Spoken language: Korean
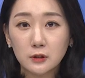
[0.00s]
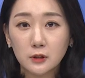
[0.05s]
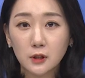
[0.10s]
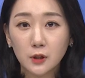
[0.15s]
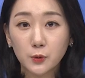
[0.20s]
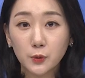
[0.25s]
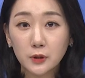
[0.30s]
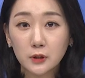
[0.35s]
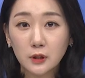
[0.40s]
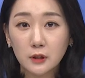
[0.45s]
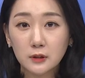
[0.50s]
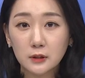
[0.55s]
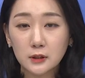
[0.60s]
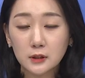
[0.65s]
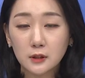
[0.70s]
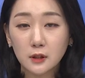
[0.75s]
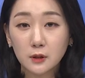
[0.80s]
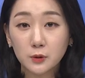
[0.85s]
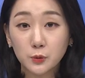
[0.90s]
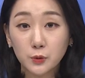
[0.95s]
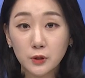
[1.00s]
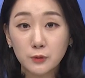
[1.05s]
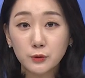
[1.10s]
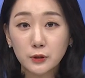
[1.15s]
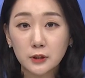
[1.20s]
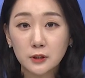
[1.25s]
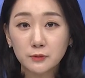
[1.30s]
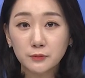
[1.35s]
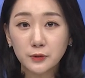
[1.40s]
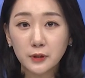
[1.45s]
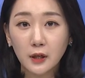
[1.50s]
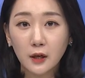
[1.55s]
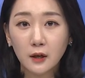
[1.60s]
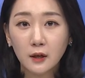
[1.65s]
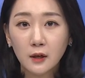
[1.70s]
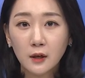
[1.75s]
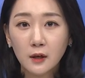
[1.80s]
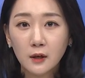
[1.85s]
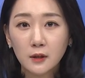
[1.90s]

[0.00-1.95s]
느끼고 있다는 시각도 일부 있습니다.